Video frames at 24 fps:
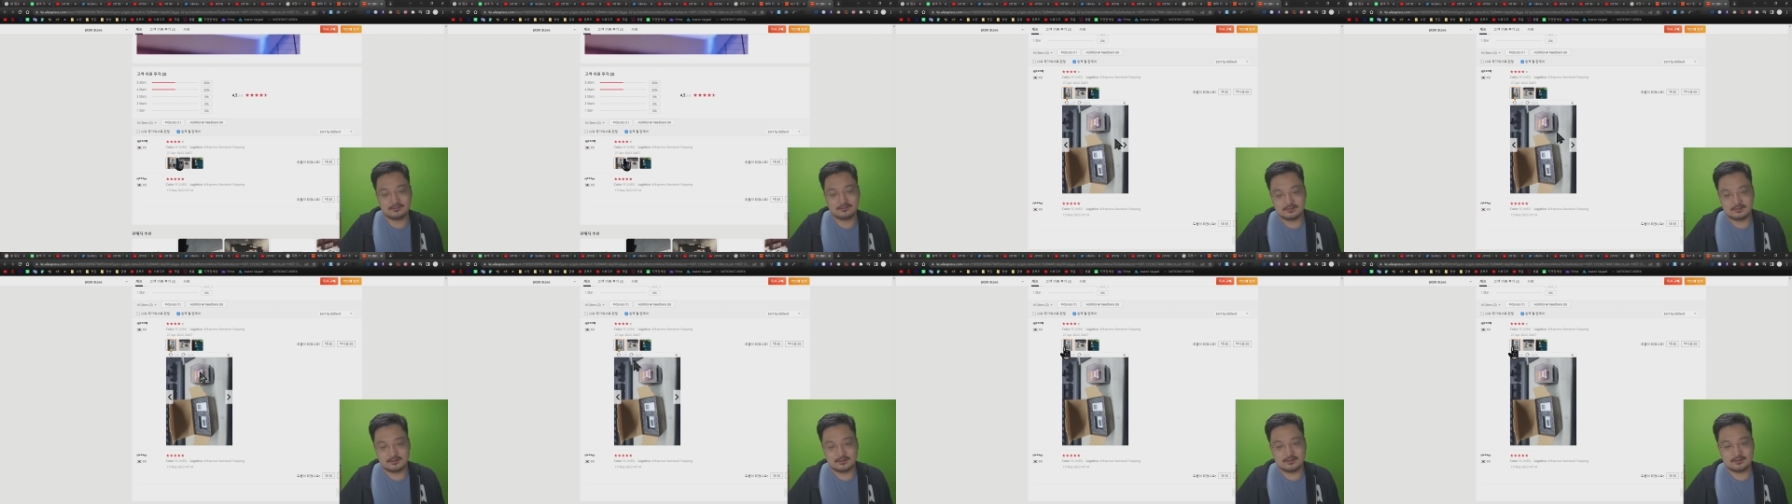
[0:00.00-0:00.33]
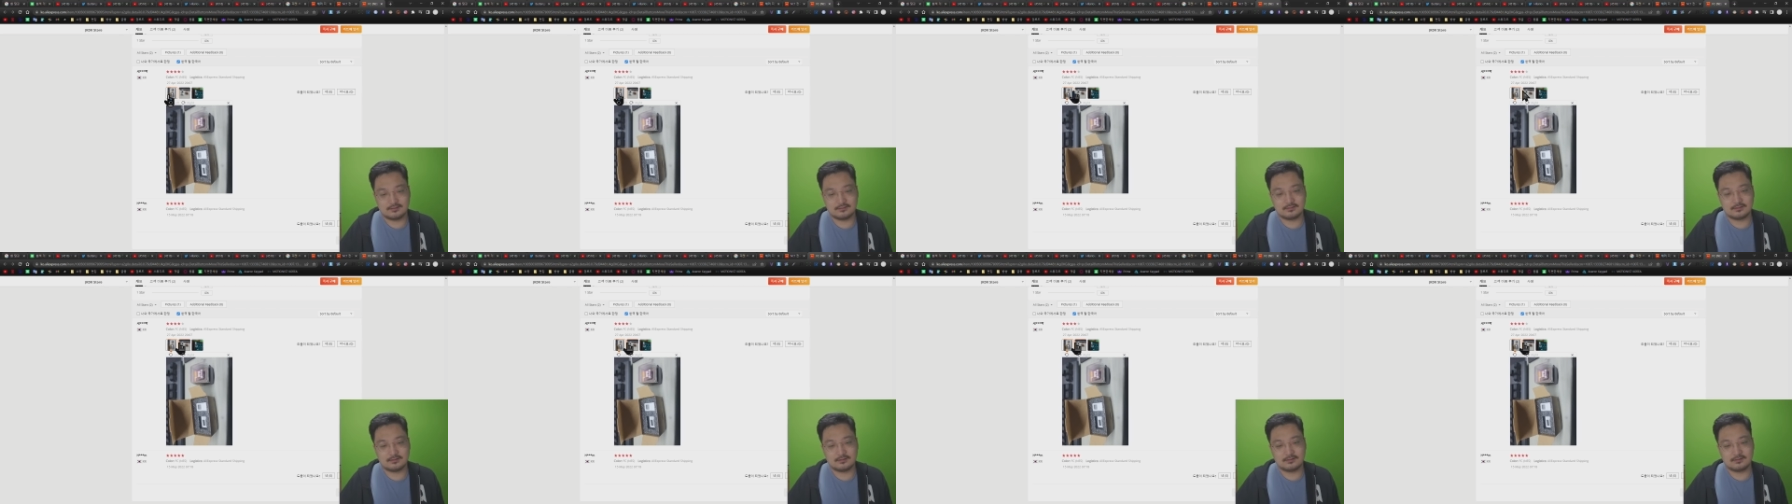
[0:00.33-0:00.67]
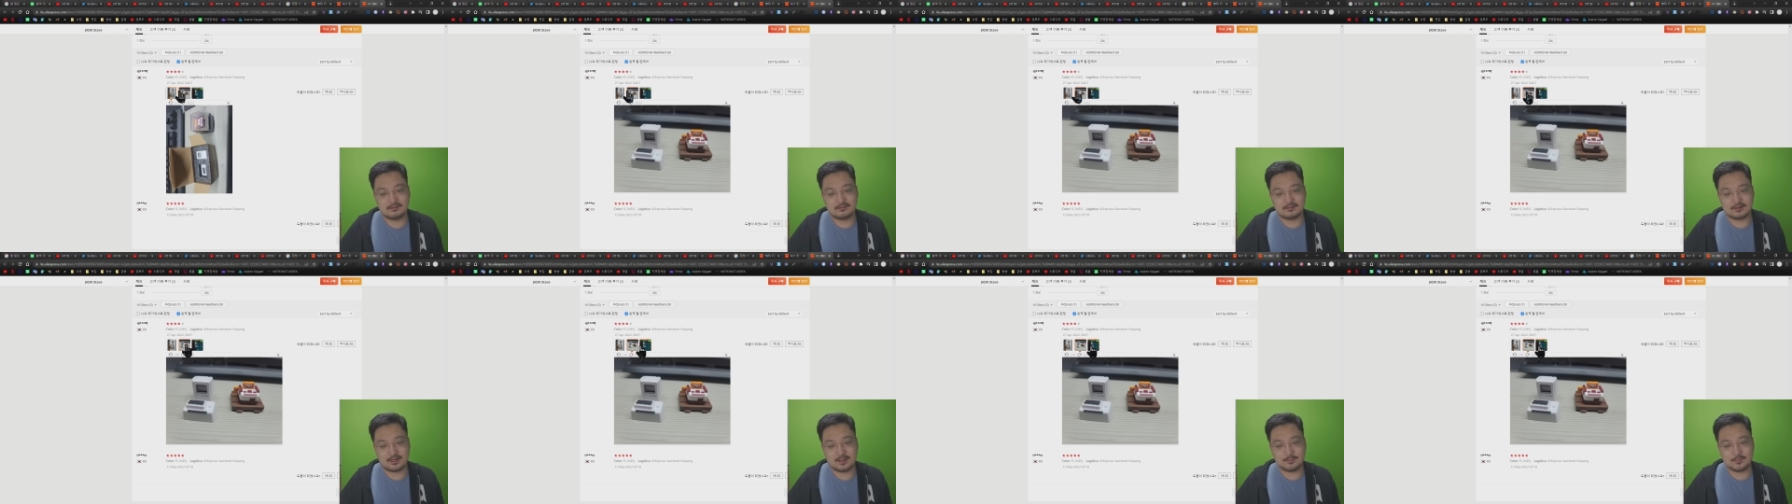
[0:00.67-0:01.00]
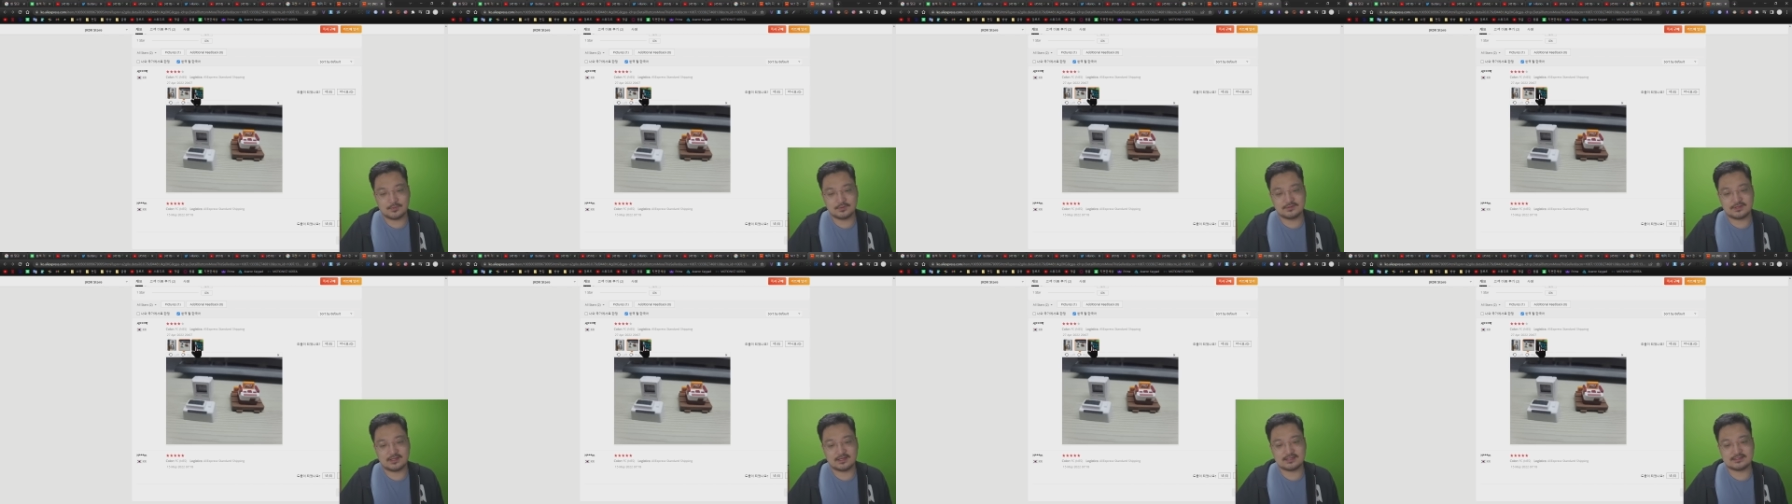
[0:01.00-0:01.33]
이런 거 한번
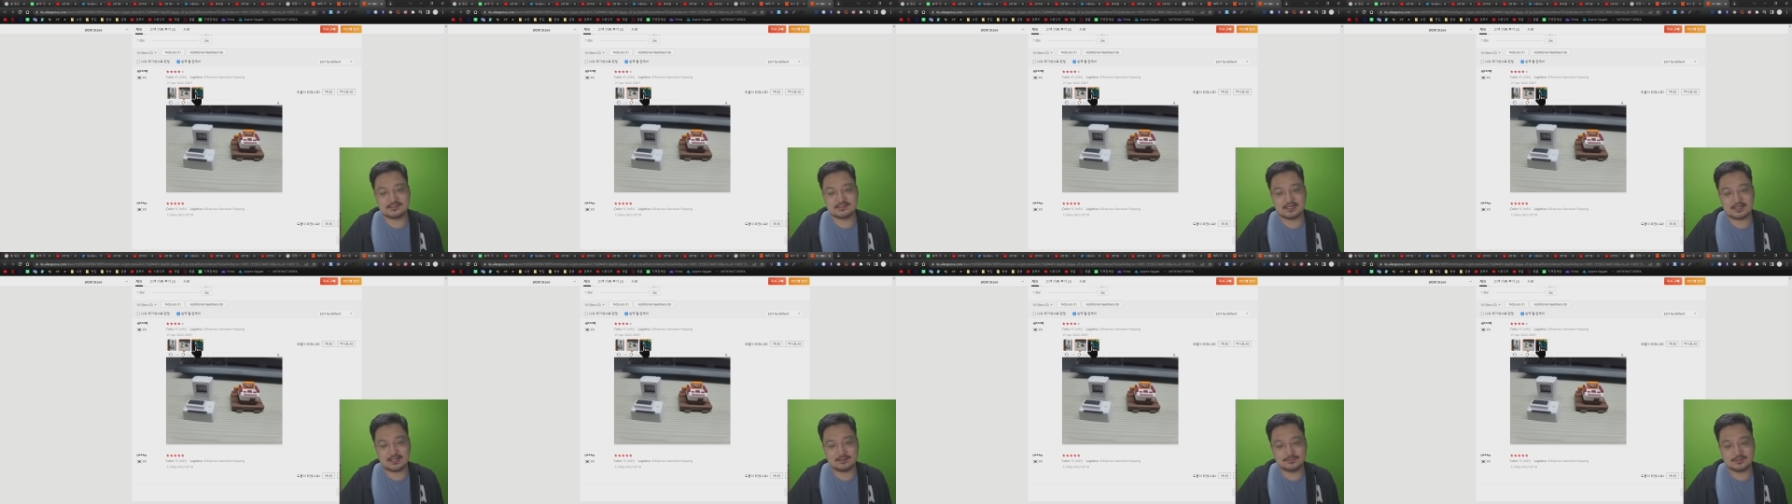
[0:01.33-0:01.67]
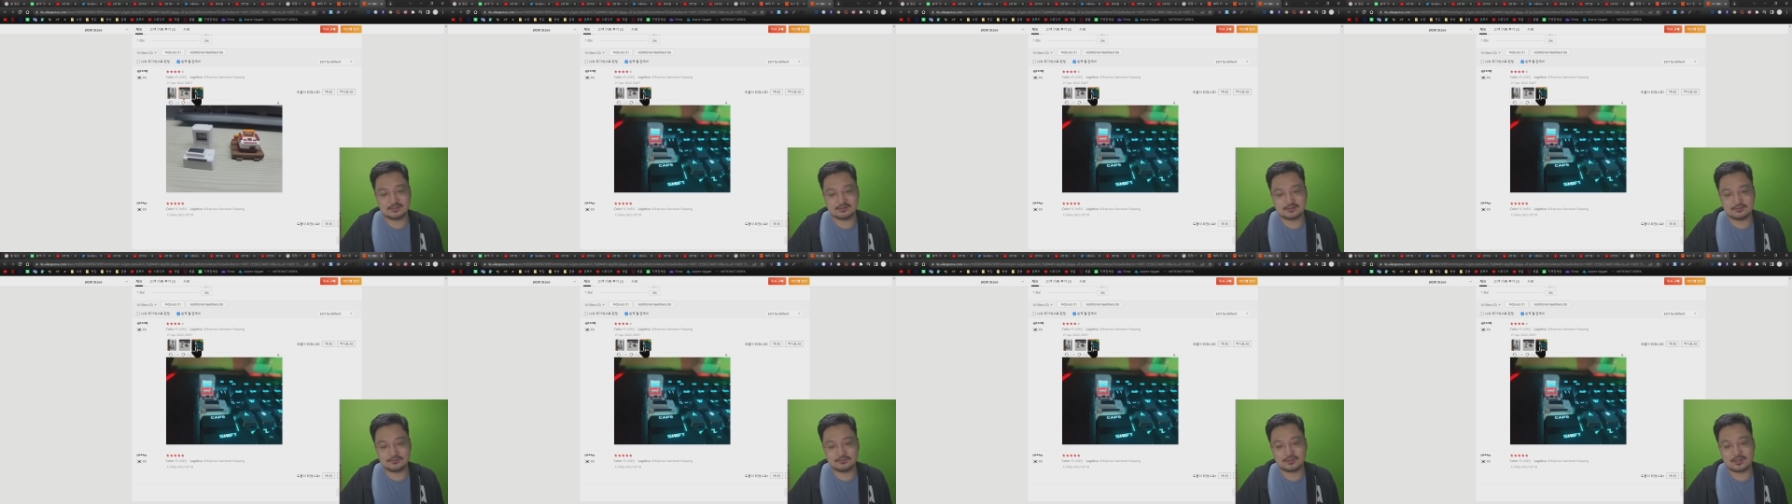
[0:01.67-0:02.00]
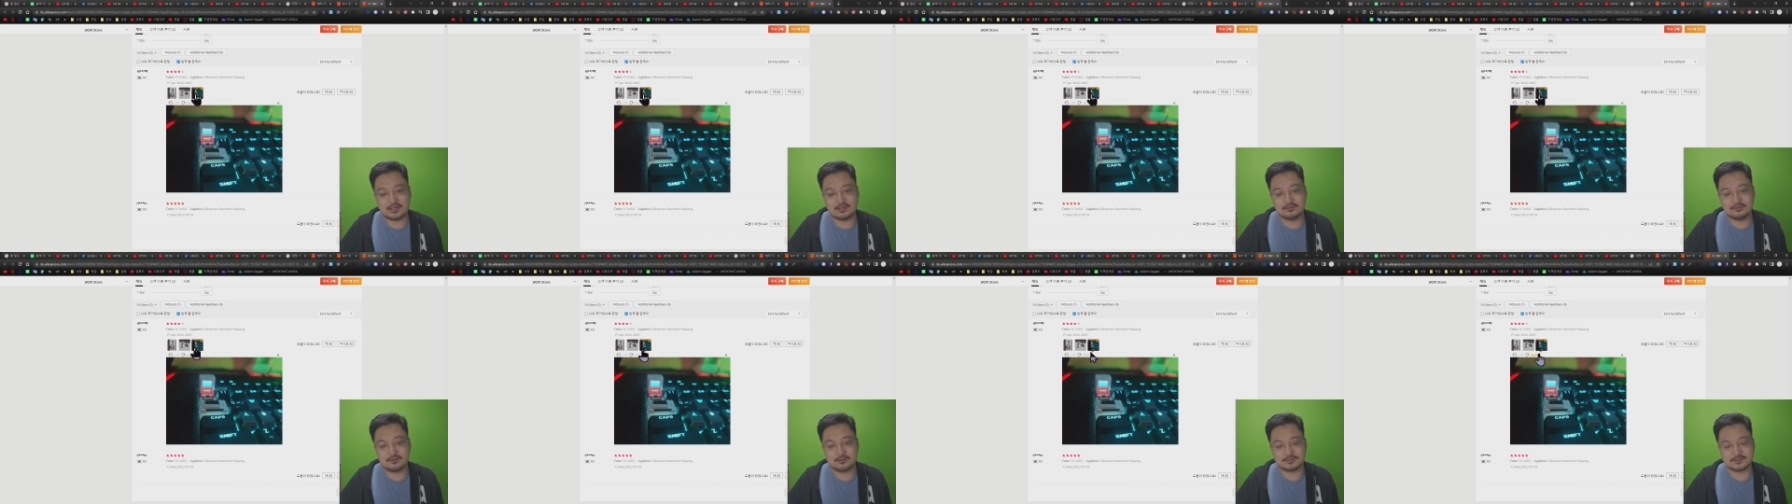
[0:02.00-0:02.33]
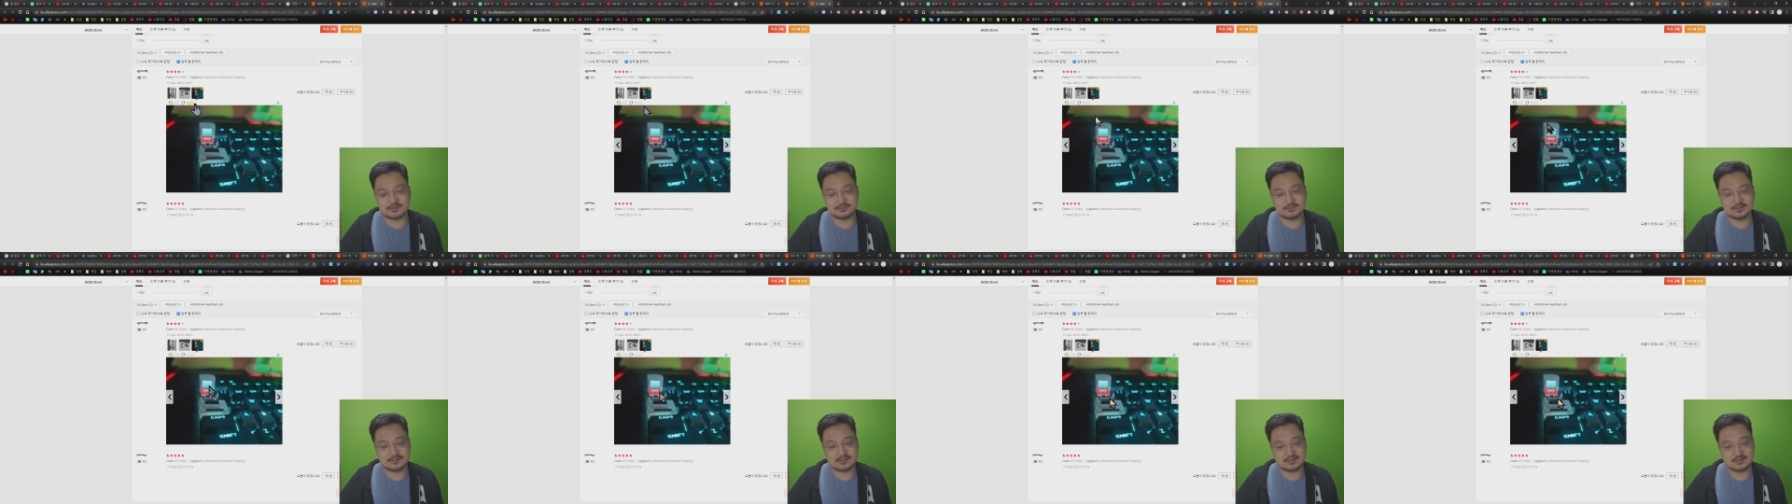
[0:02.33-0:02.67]
사기 시작하면 끝도 한도
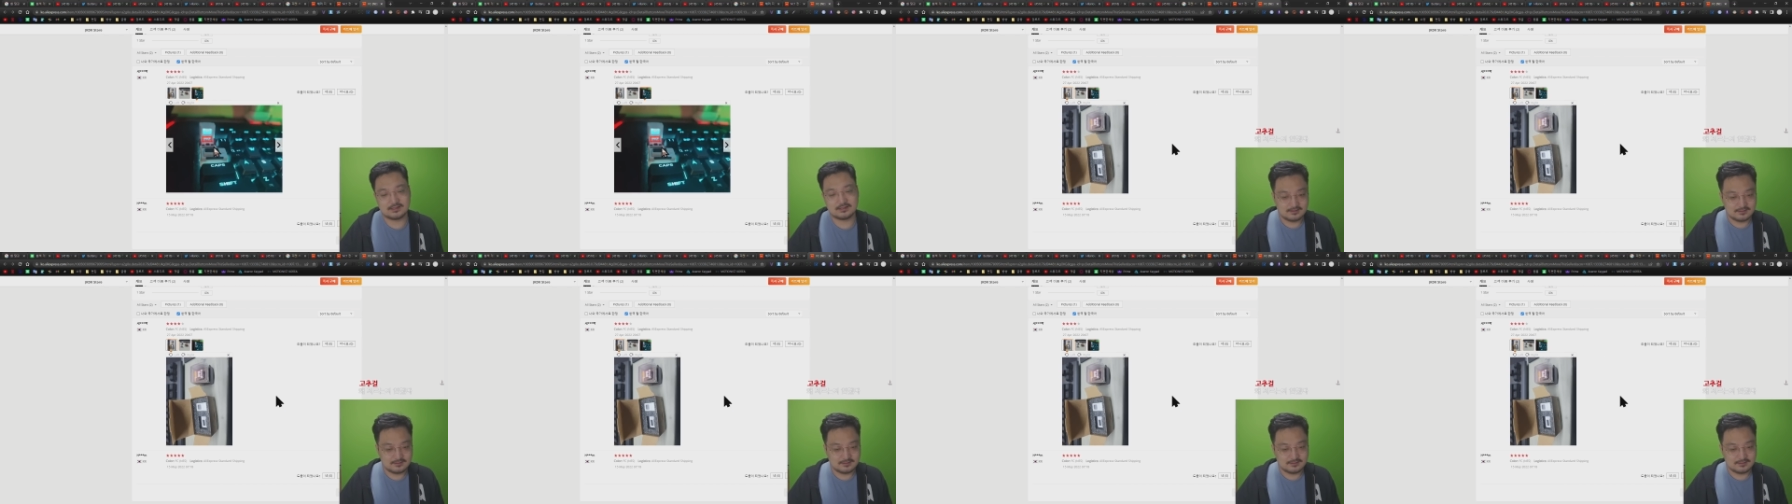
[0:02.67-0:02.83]
없습니다.